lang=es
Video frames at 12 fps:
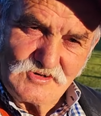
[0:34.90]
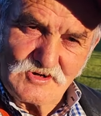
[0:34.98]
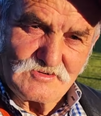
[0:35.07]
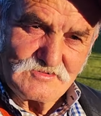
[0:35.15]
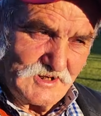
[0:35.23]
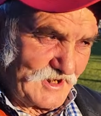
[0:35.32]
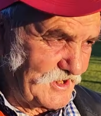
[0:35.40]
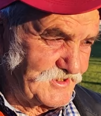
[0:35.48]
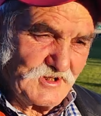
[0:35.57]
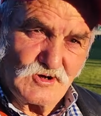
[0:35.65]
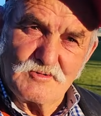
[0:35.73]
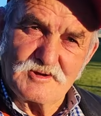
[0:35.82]
No, la
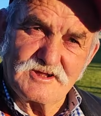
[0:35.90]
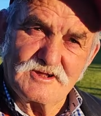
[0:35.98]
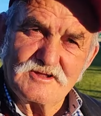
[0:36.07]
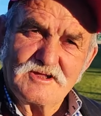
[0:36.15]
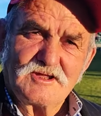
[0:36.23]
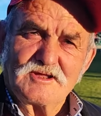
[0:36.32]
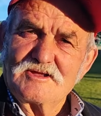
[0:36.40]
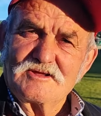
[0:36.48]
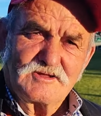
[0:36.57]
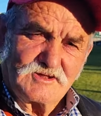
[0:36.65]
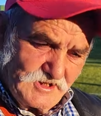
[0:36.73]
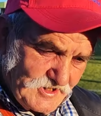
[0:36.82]
gente joven que
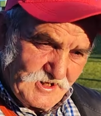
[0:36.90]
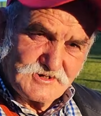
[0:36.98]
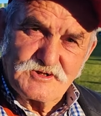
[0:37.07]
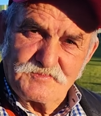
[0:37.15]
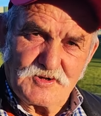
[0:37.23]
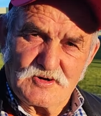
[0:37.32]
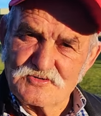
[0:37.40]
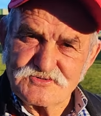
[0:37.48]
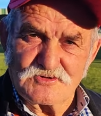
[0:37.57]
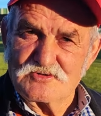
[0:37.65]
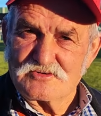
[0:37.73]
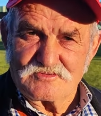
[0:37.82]
quiere esto, pero el
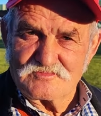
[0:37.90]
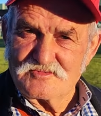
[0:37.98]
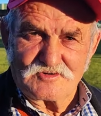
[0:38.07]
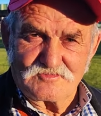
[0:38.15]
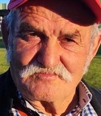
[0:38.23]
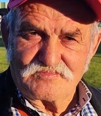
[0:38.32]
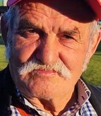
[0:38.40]
otro no, no.